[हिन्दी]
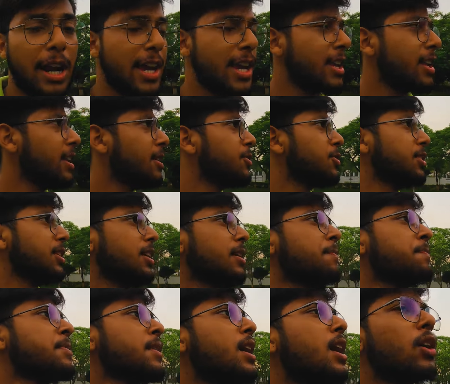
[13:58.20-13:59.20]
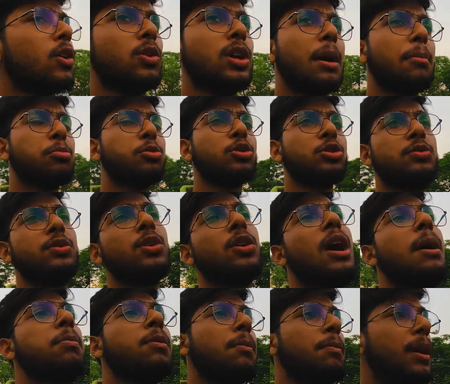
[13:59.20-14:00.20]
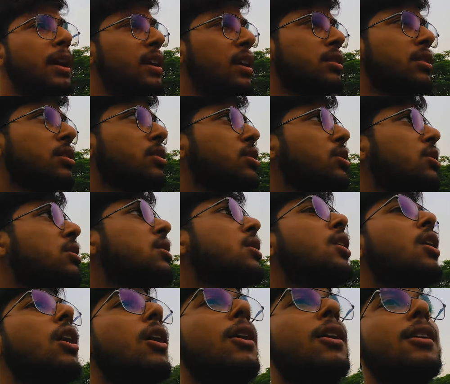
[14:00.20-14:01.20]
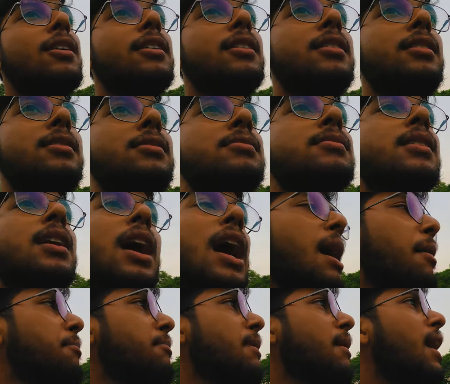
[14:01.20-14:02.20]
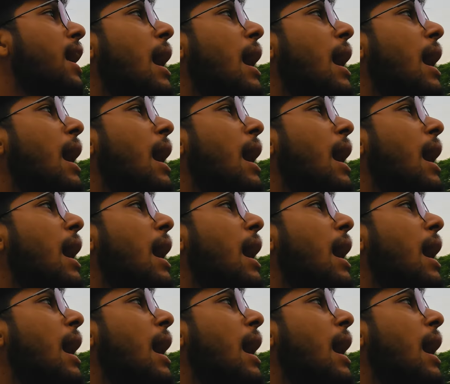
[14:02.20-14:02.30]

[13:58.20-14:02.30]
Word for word: ड्राइविंग नहीं होती है क्योंकि आप कुछ भी हो आप कंप्लेंट कर सकते हो और हम